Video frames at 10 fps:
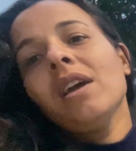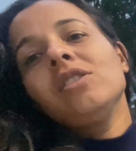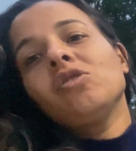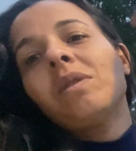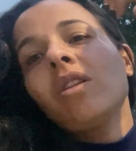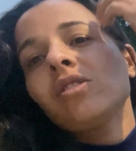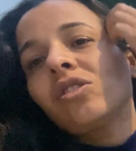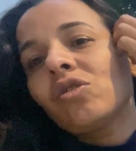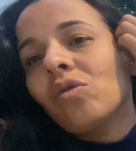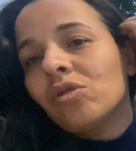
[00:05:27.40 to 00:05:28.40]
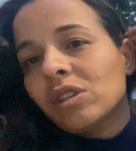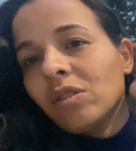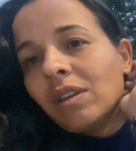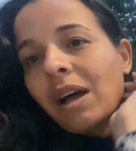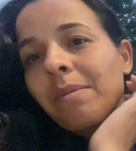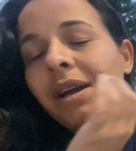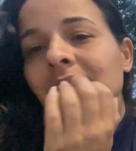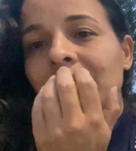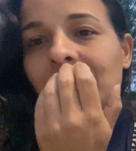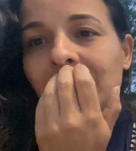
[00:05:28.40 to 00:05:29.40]
Tinha uma loja de colchão lá,
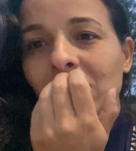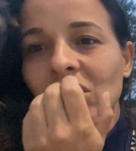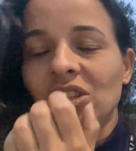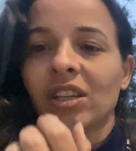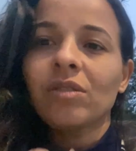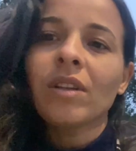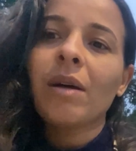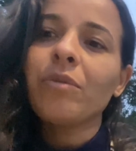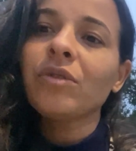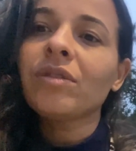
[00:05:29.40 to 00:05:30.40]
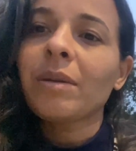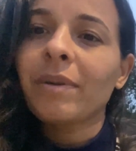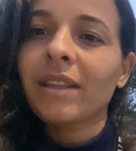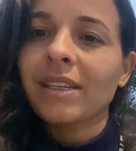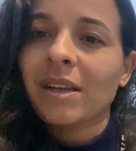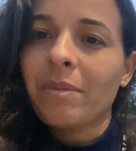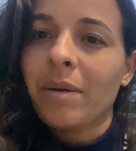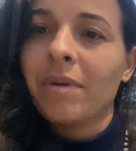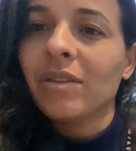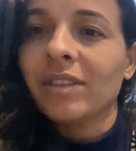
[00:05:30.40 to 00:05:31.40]
mas assim, eu já tinha ido lá muito tempo atrás com a minha
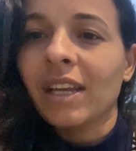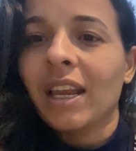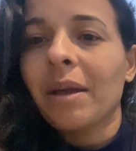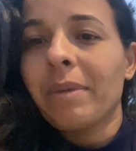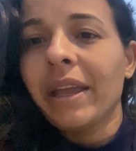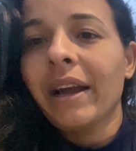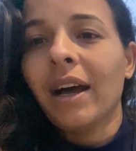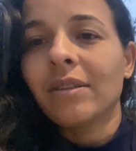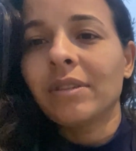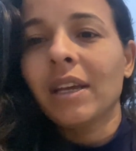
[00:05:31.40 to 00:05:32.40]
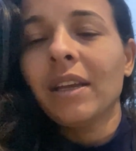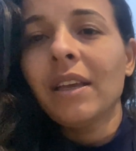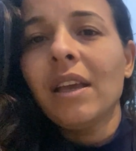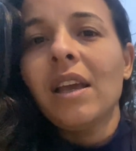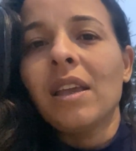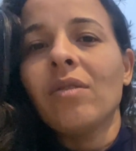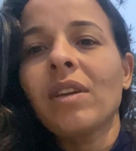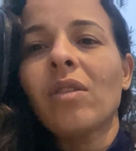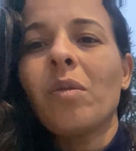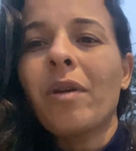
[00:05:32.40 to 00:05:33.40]
mãe. Eu sei que lá é bem caro, né? E eu não
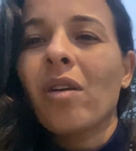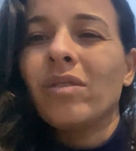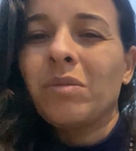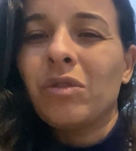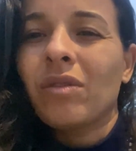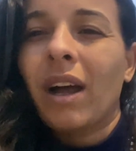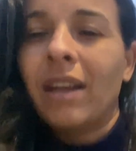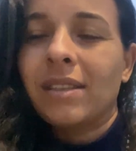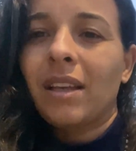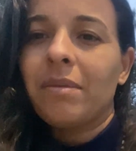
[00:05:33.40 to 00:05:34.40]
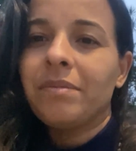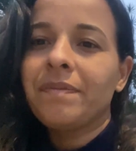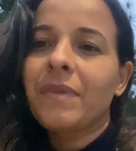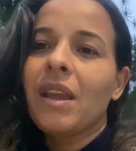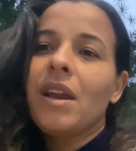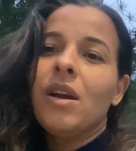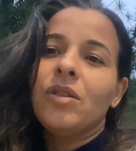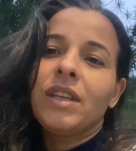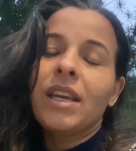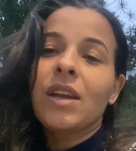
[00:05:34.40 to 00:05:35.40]
quero comprar uma coisa muito cara, sabe? Eu
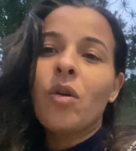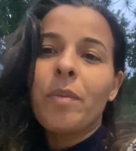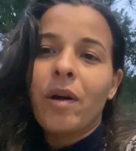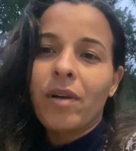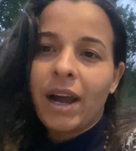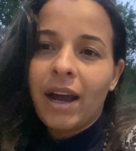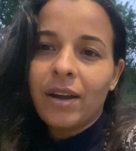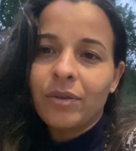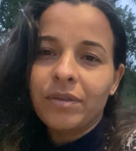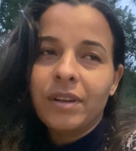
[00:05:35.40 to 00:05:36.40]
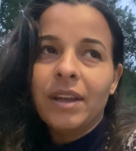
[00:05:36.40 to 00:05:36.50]
sei que comprar o caro